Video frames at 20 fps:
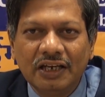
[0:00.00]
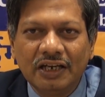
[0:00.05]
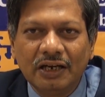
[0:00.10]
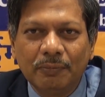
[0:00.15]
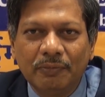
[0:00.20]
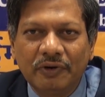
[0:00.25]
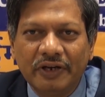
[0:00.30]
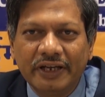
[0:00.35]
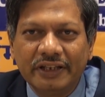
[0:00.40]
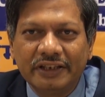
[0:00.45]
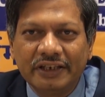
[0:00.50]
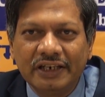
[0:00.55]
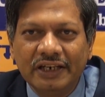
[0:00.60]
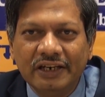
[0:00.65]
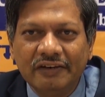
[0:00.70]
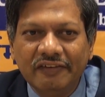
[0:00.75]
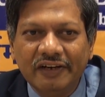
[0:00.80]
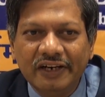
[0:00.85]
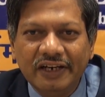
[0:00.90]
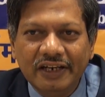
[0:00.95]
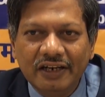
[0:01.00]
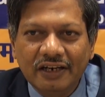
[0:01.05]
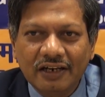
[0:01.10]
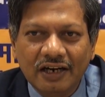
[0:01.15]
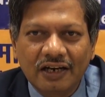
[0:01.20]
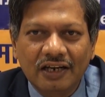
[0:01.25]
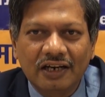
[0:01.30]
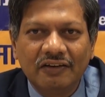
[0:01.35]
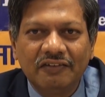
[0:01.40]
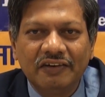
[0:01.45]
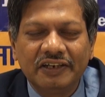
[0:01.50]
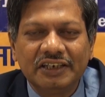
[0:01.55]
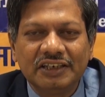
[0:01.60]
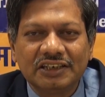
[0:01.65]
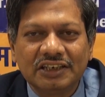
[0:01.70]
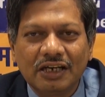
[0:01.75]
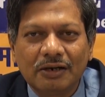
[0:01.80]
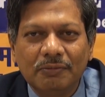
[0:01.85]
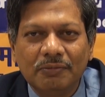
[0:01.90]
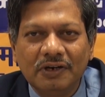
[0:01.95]
நம்முடைய திருநெல்வேலியில் கனரா வங்கி
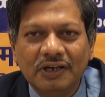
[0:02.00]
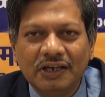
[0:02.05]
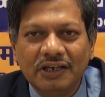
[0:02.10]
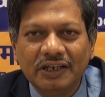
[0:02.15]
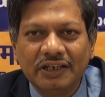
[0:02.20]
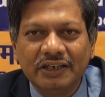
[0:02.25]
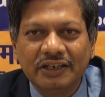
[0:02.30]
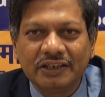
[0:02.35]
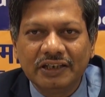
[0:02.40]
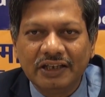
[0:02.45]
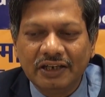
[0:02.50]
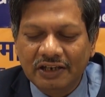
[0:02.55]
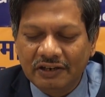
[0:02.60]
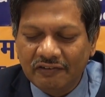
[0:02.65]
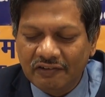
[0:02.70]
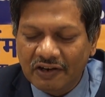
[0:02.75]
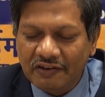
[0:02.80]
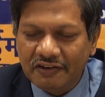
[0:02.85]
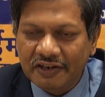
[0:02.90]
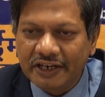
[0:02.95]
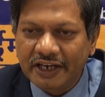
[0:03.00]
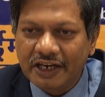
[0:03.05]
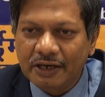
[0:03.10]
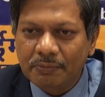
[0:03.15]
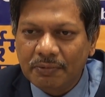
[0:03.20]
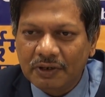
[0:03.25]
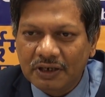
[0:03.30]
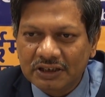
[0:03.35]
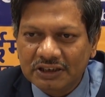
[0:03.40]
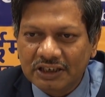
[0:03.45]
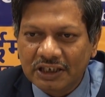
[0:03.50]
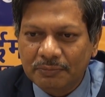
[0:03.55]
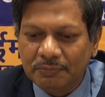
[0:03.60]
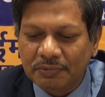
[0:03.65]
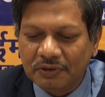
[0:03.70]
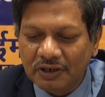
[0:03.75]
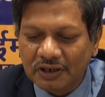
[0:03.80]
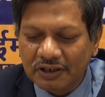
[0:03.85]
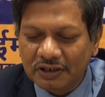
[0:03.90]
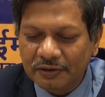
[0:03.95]
சார்பாக இந்த விழாவிற்கு ஏற்பாடு
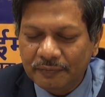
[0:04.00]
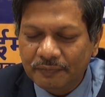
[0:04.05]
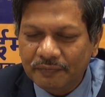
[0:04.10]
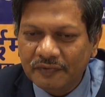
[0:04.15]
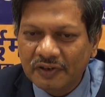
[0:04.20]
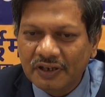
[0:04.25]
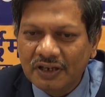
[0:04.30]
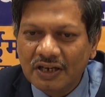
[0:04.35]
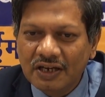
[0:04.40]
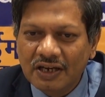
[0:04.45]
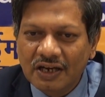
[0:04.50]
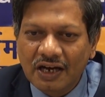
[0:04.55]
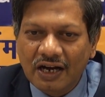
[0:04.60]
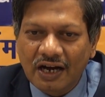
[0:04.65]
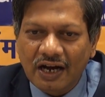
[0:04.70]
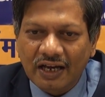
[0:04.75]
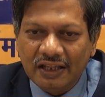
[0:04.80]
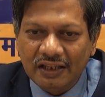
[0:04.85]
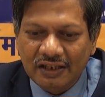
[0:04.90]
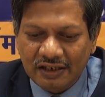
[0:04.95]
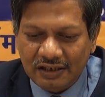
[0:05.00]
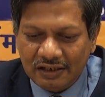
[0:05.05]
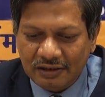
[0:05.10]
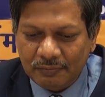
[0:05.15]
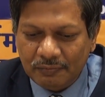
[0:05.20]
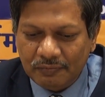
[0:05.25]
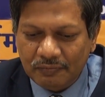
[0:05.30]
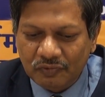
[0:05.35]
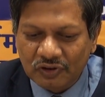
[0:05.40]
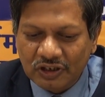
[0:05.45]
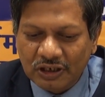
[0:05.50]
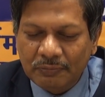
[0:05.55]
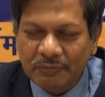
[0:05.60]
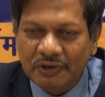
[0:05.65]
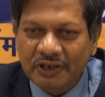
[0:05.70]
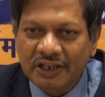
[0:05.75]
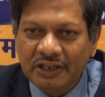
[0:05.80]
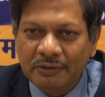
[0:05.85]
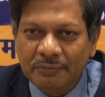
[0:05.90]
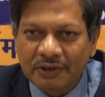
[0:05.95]
செய்யப்பட்டுள்ளது அது
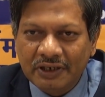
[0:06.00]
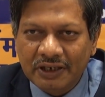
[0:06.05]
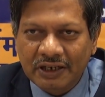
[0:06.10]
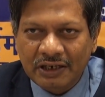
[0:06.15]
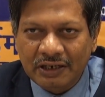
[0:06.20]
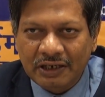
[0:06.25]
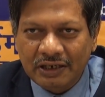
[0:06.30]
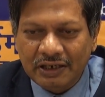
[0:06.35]
முதன்மை நீதிமன்ற